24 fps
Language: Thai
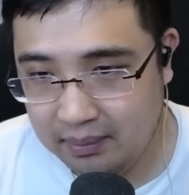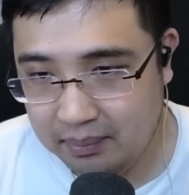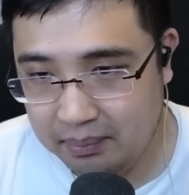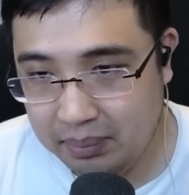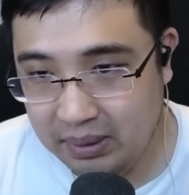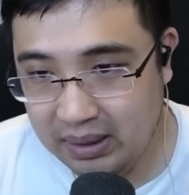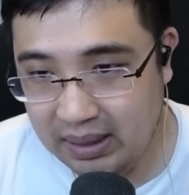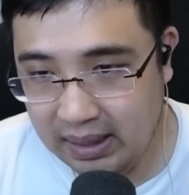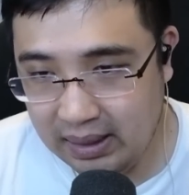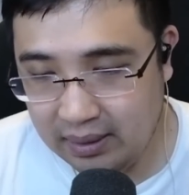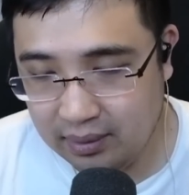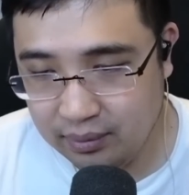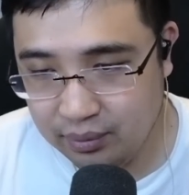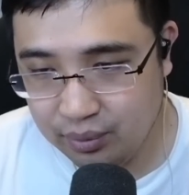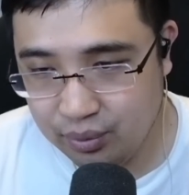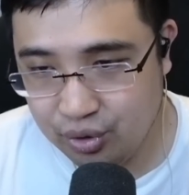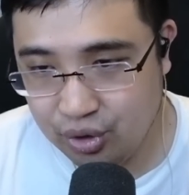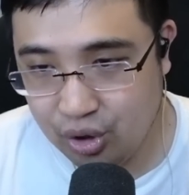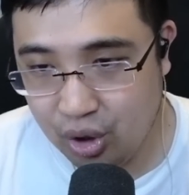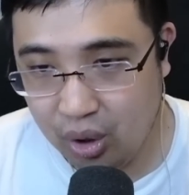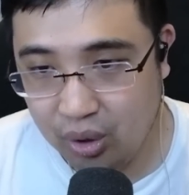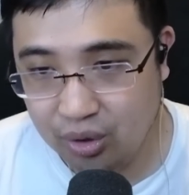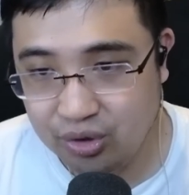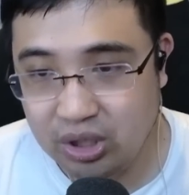เปลี่ยน
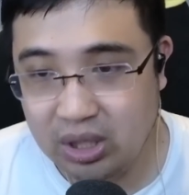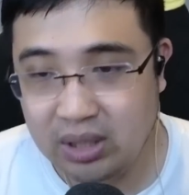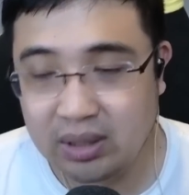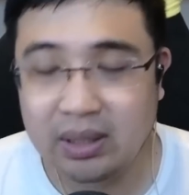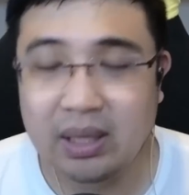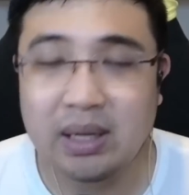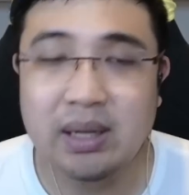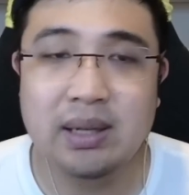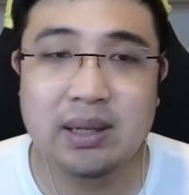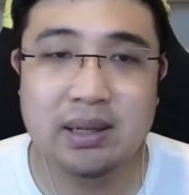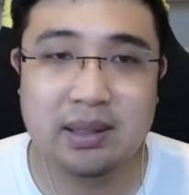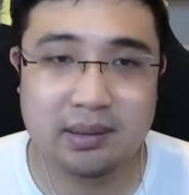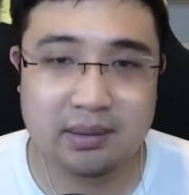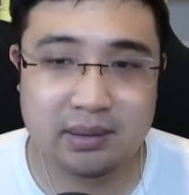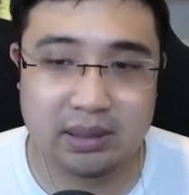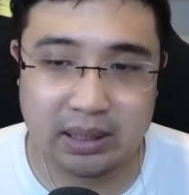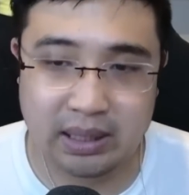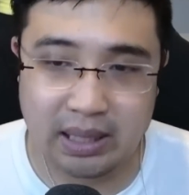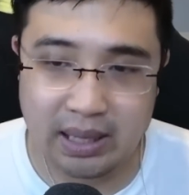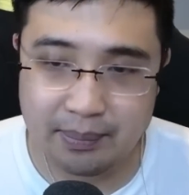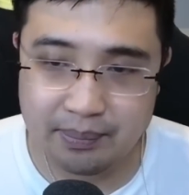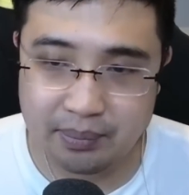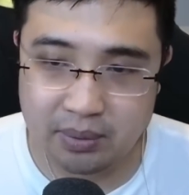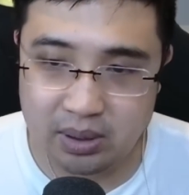2เซนเตอร์
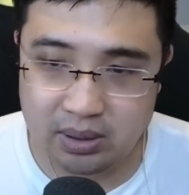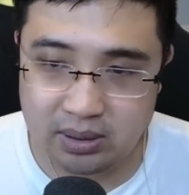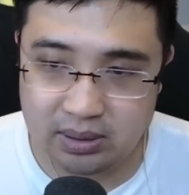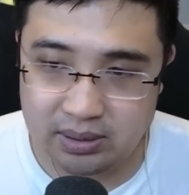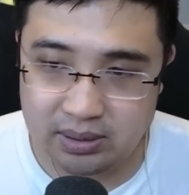นะครับ ก็คือ